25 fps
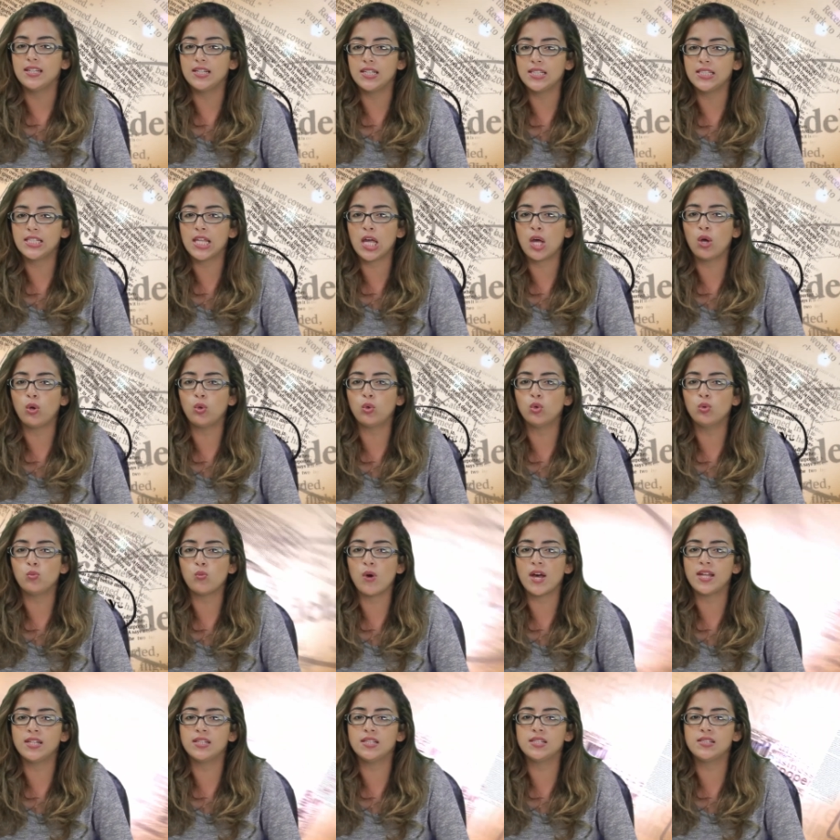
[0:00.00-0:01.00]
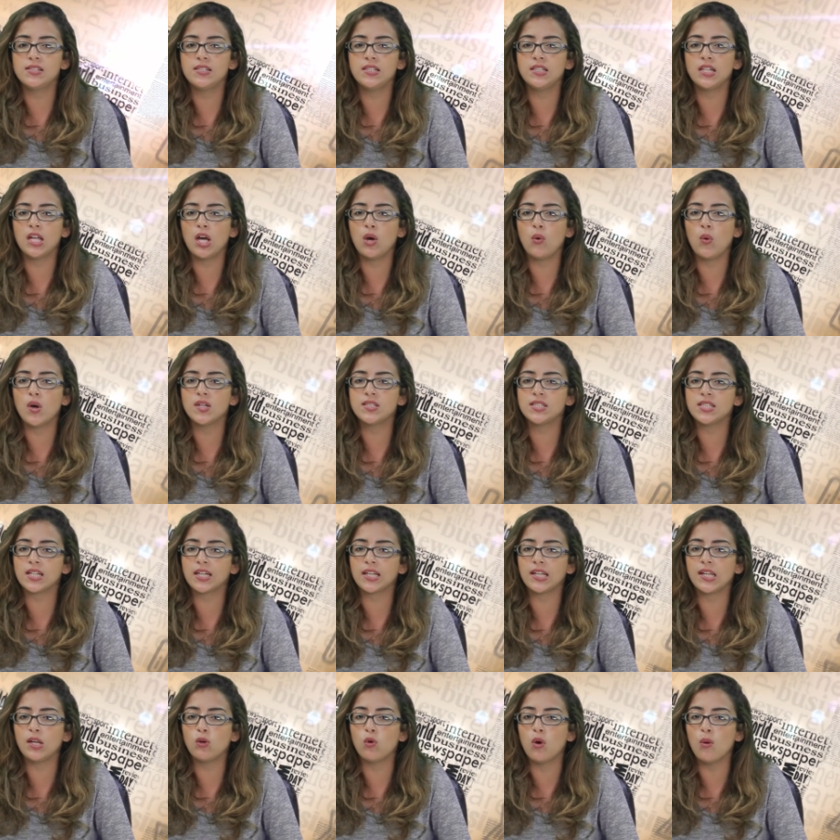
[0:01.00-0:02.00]
إيداع مهندسين
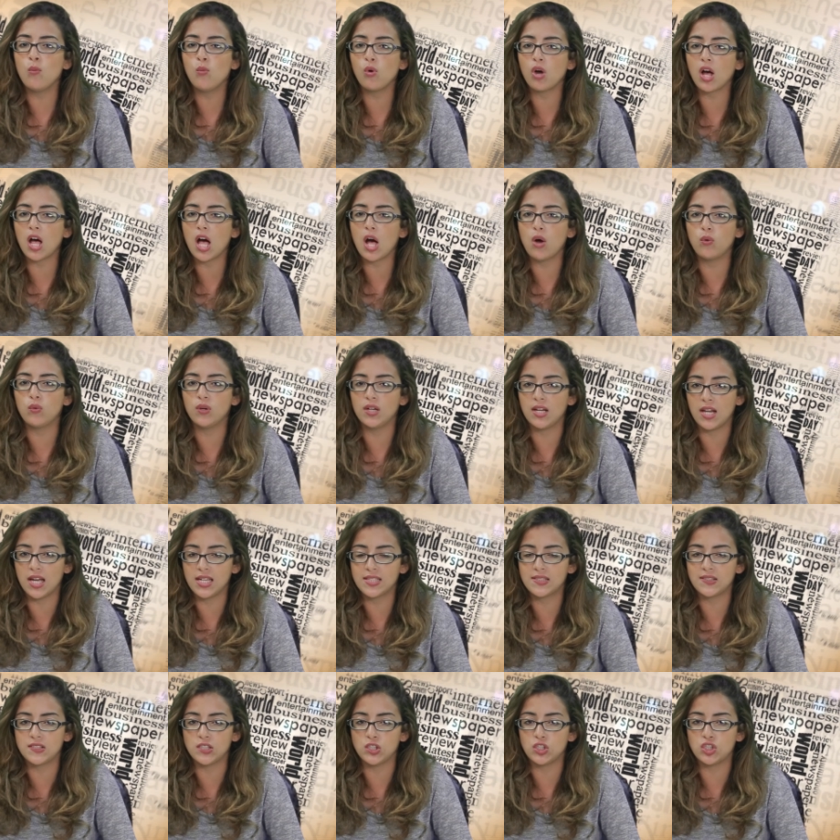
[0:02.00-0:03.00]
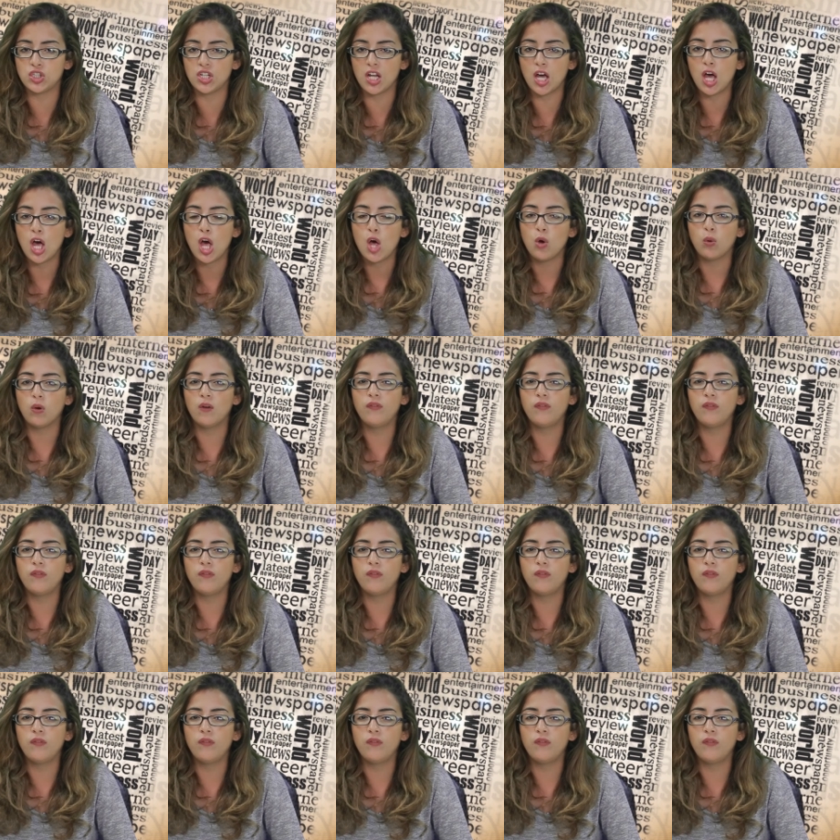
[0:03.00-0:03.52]
وتقني ومقاول السجن